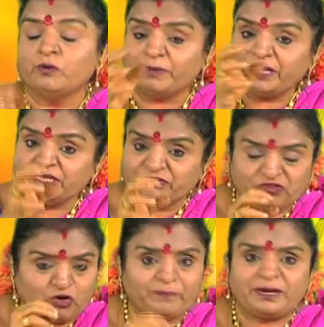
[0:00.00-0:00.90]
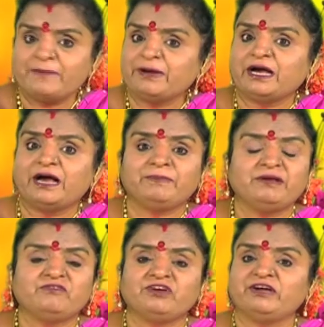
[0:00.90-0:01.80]
మరి ఎంతో ప్రేమగా
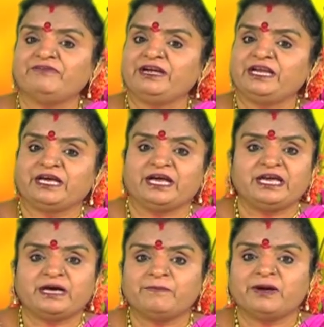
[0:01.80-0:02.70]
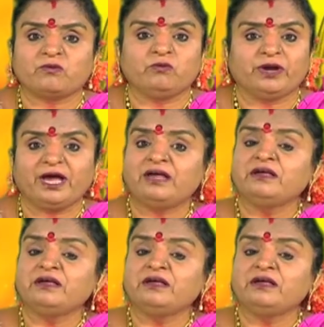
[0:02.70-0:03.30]
పెంచినటువంటి కైకమ్మ కూడా